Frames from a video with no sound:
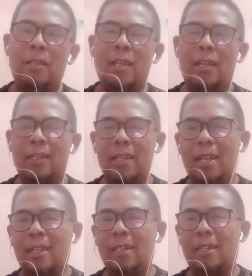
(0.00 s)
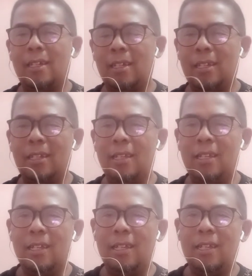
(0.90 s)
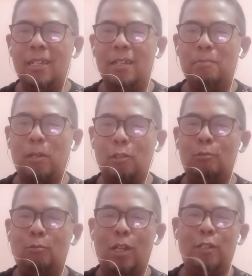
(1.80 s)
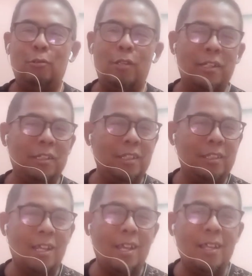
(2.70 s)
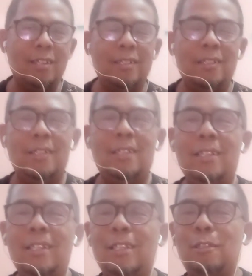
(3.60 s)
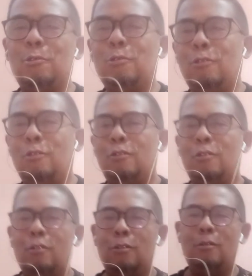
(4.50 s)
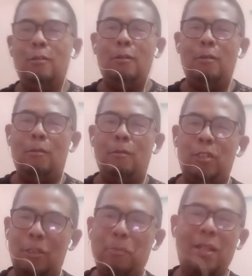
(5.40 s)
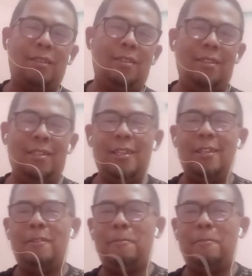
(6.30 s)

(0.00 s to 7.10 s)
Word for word: agar eh, pertumbuhan durian kita itu cepat ya.